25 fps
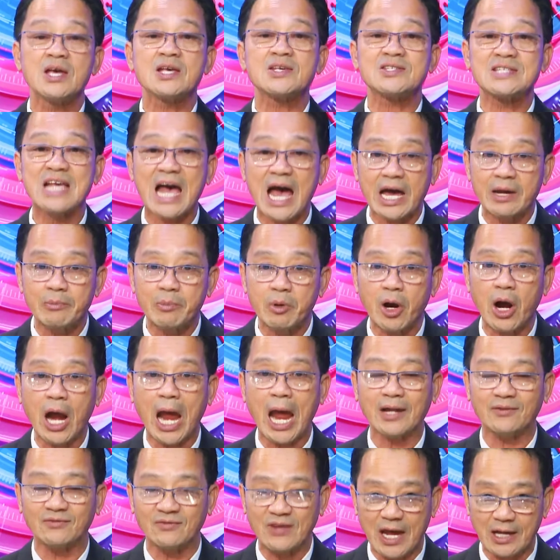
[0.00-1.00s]
cyber
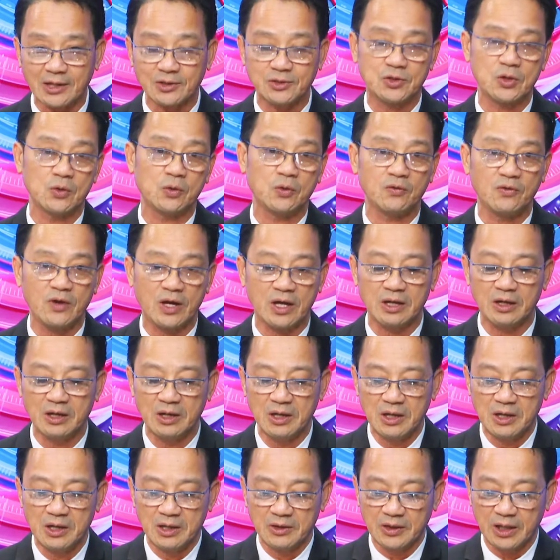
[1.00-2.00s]
attack thưa quý vị
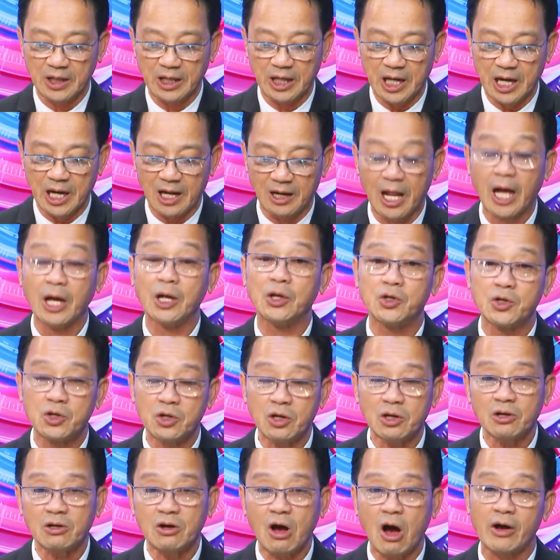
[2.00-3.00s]
thì uh, lần
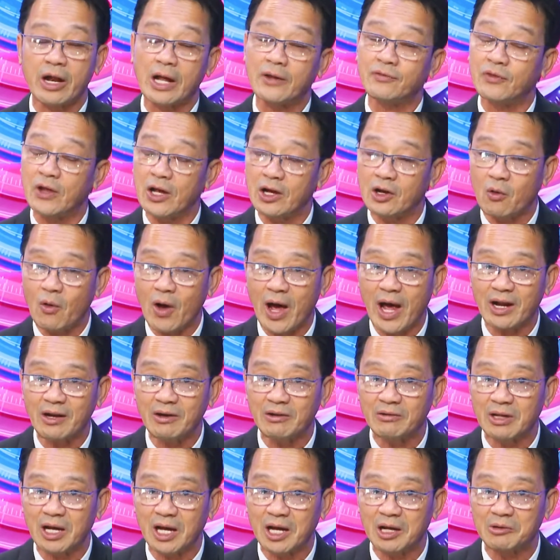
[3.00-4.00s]
trước họ đã tiên đoán
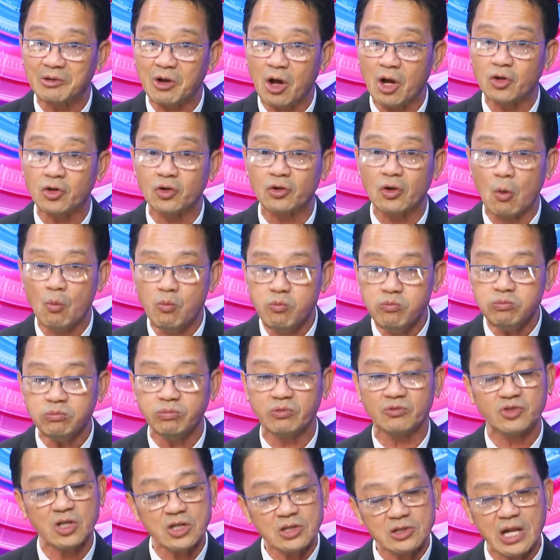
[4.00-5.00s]
uh, nó đúng
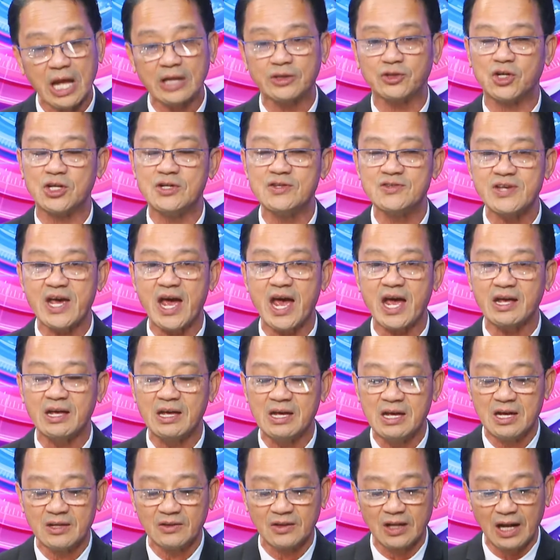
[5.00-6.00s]
rất là chính xác
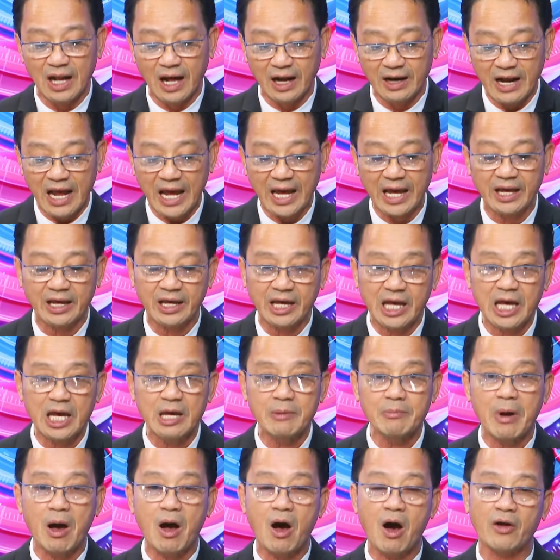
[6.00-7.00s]
thì lần này
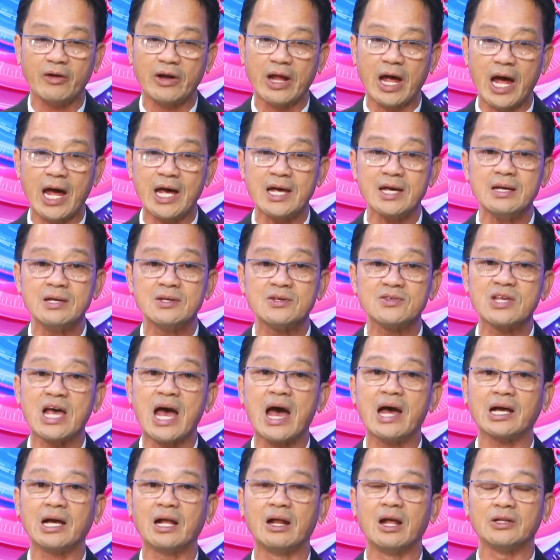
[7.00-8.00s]
khi mà họ đã
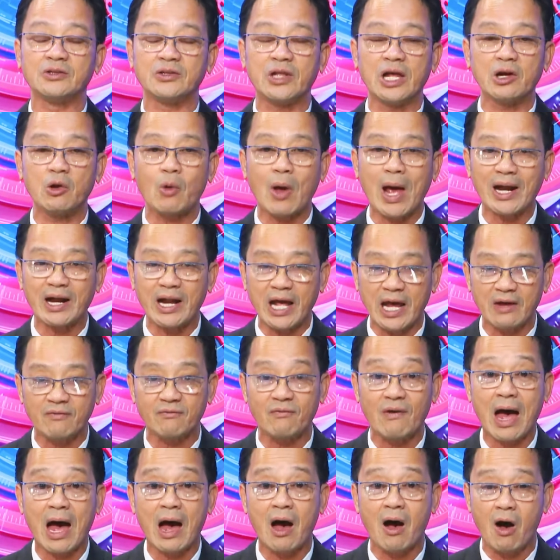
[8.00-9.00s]
ra cái lời tiên đoán này
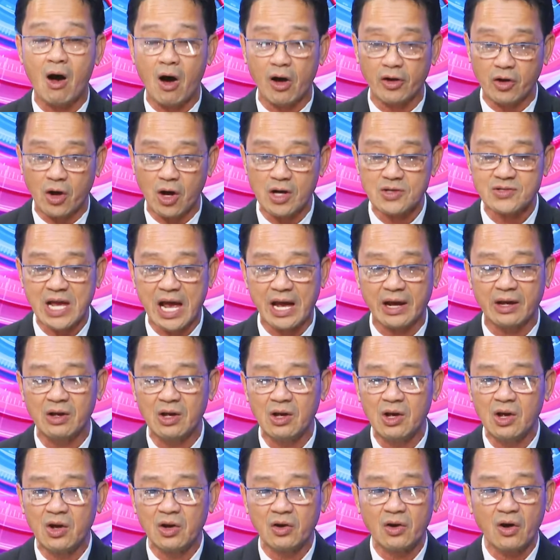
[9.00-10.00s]
và họ nói rằng
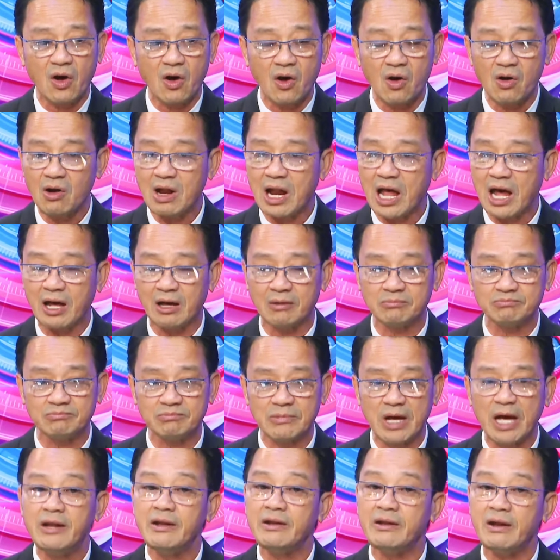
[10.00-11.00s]
nó là
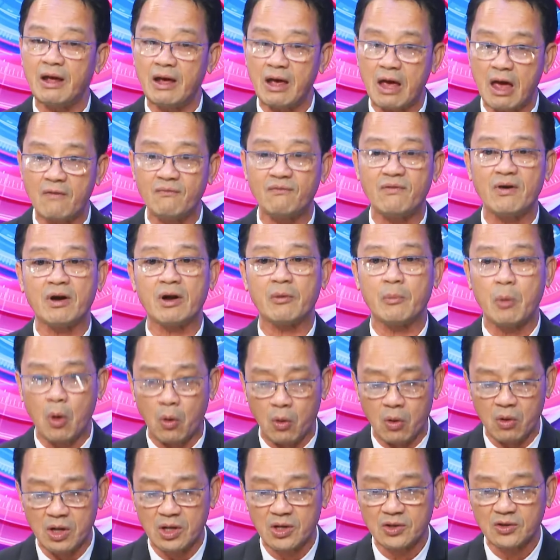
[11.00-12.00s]

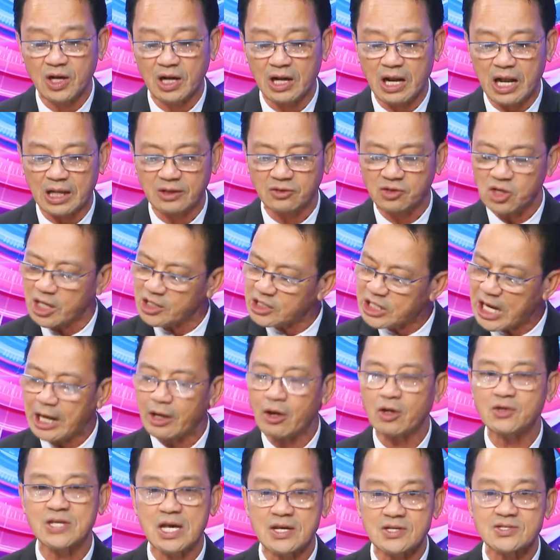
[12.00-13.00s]
inevitable tức là chắc
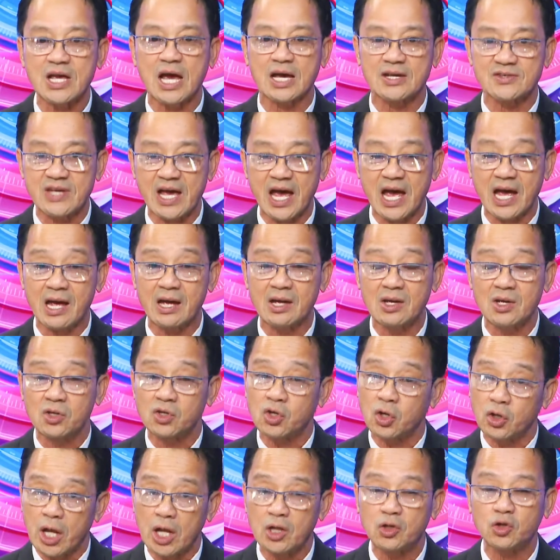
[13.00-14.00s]
chắn nó sẽ xảy ra
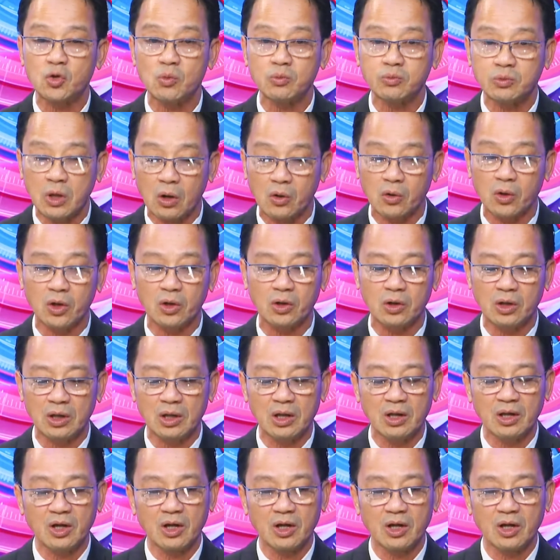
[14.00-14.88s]
cho nên chúng tôi